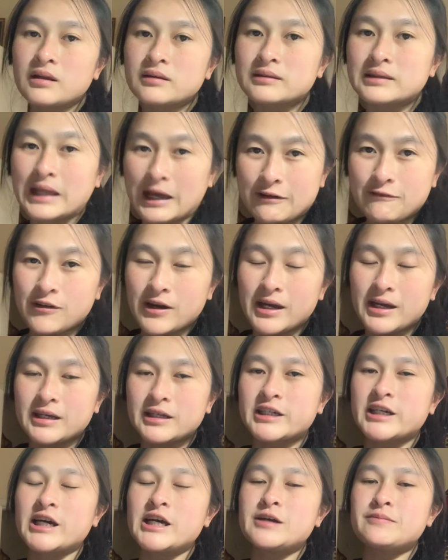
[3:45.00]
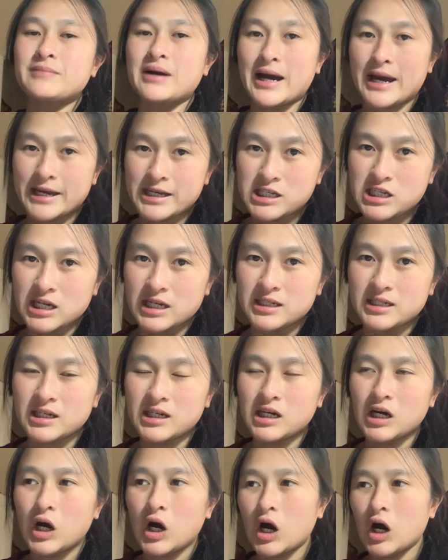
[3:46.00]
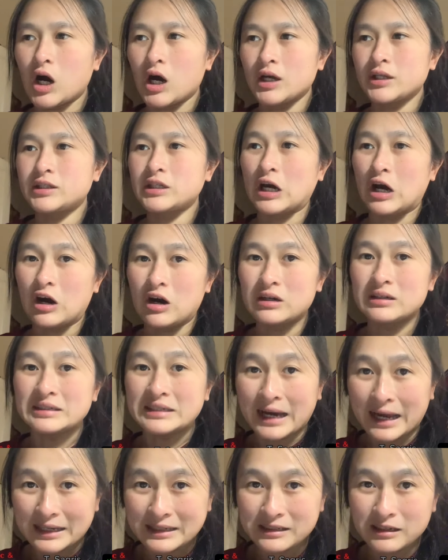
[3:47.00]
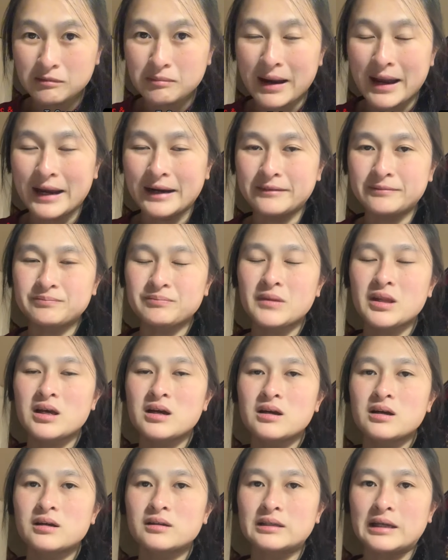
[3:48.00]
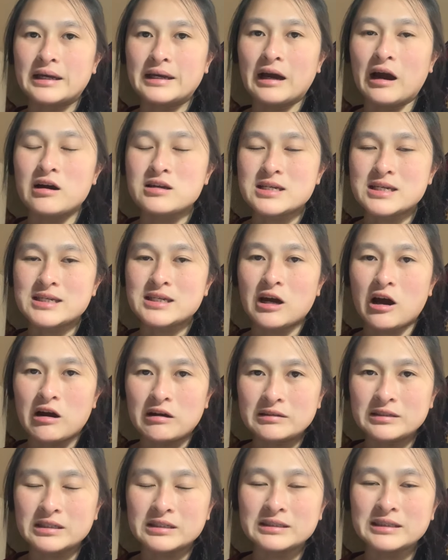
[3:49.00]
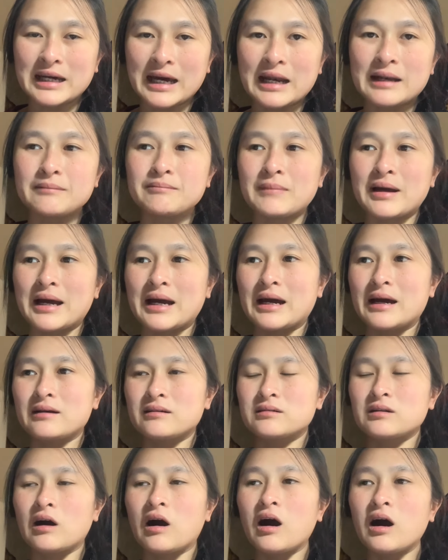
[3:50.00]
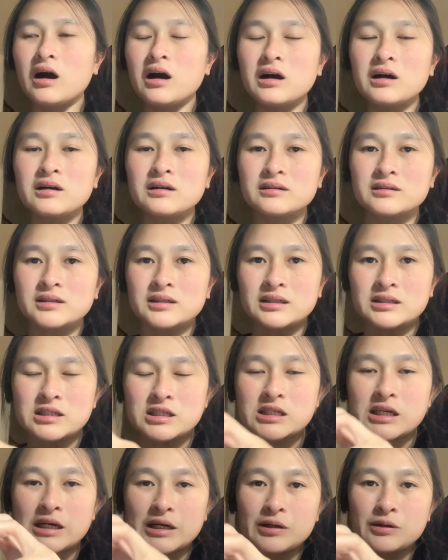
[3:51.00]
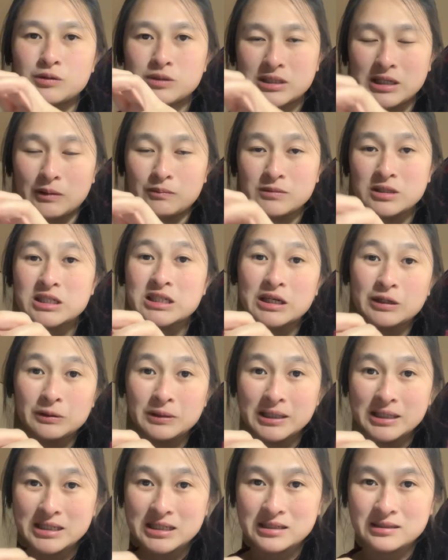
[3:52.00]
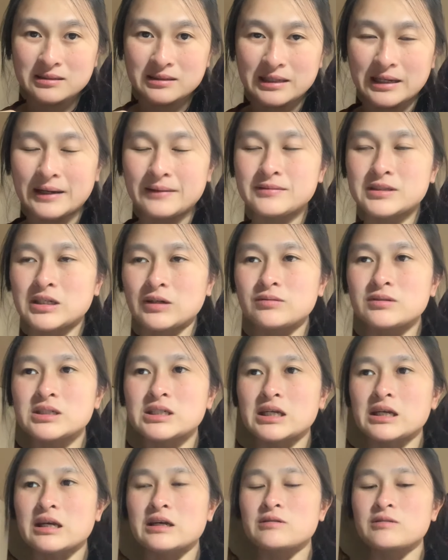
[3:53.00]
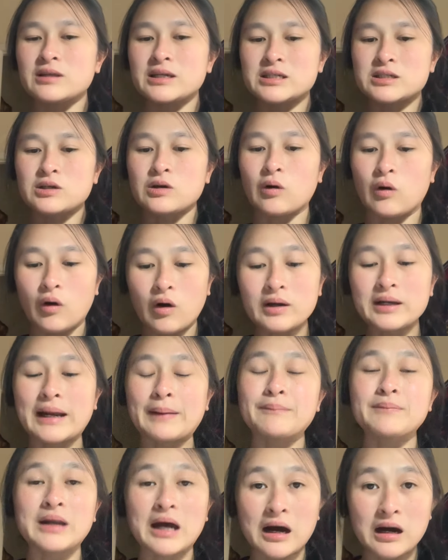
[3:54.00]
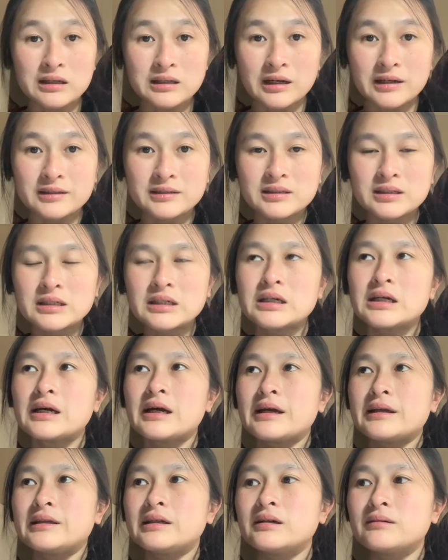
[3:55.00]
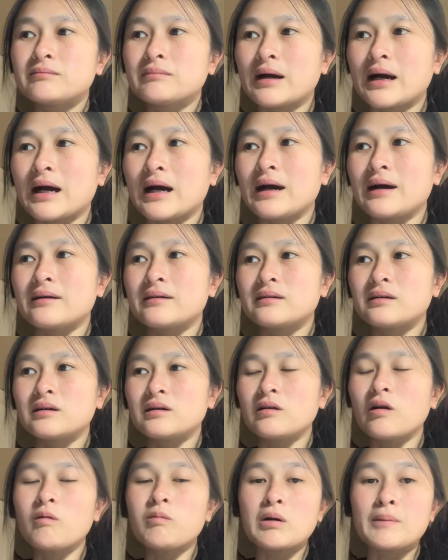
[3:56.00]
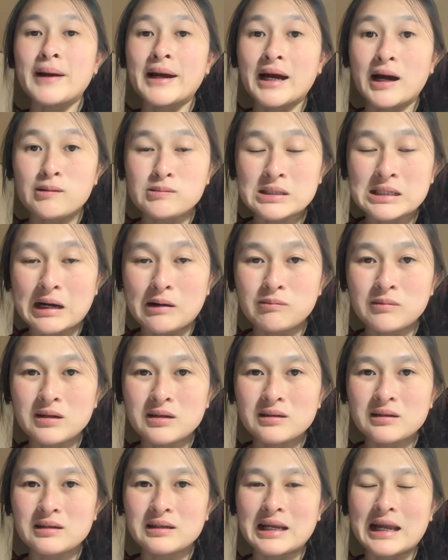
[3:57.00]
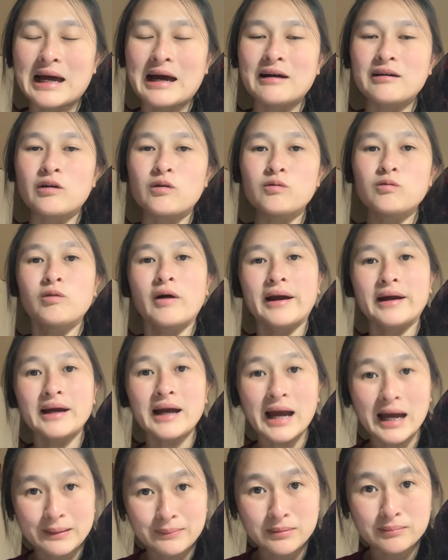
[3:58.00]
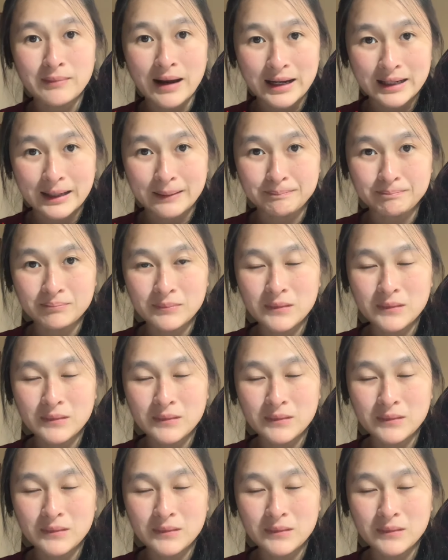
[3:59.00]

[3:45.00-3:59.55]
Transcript: tại vì khi mà agent á, họ chọn ngành cho bạn thì họ sẽ chọn những ngành mà có skill trong skill list dạ yeah, trong skill list của năm đó thôi nhưng mà lúc mà bạn học xong á, là cũng khoảng 2 đến 3 năm